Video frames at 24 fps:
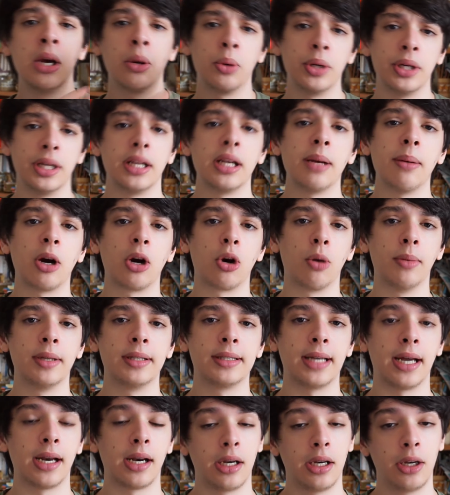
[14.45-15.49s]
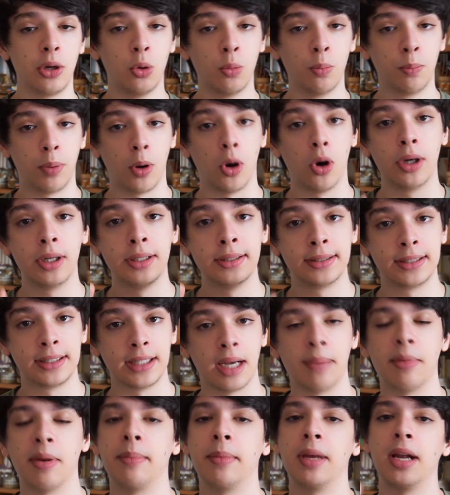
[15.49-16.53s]
Quindi andiamo a commentarli un po'
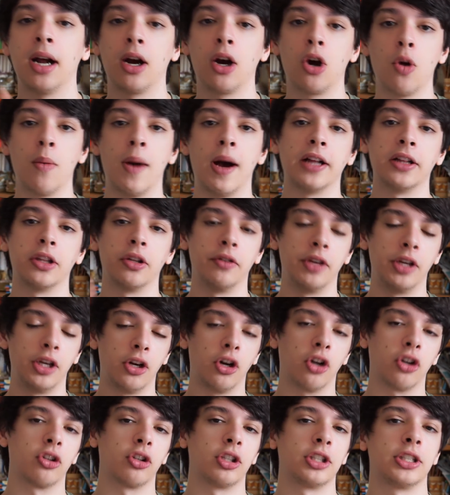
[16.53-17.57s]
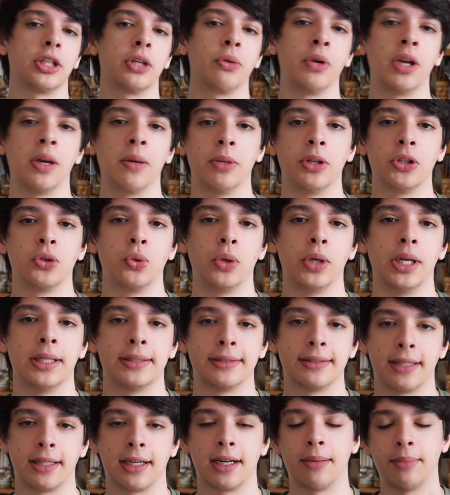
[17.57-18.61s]
insieme Mi raccomando, vi ricordo di seguirmi su
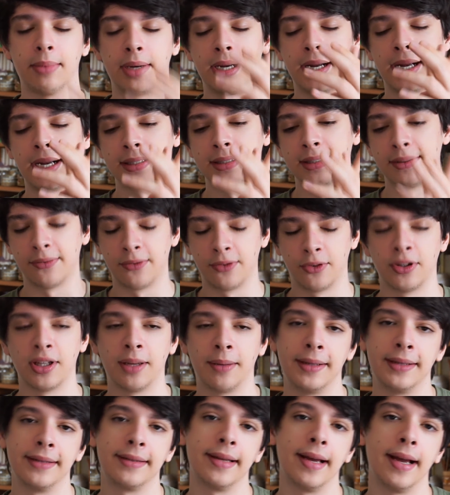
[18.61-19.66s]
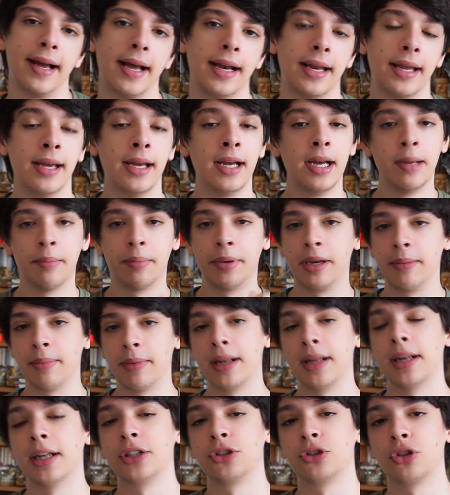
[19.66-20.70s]
Instagram ragazzi, è fondamentale Per
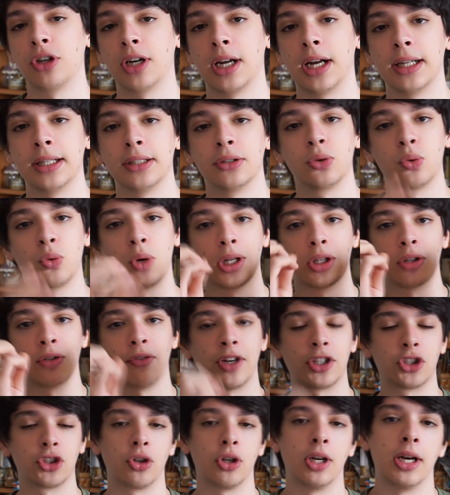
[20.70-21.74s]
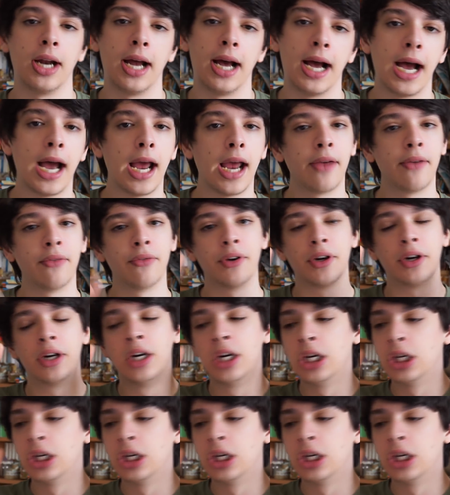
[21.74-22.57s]
rimanere aggiornati su quando faccio le live,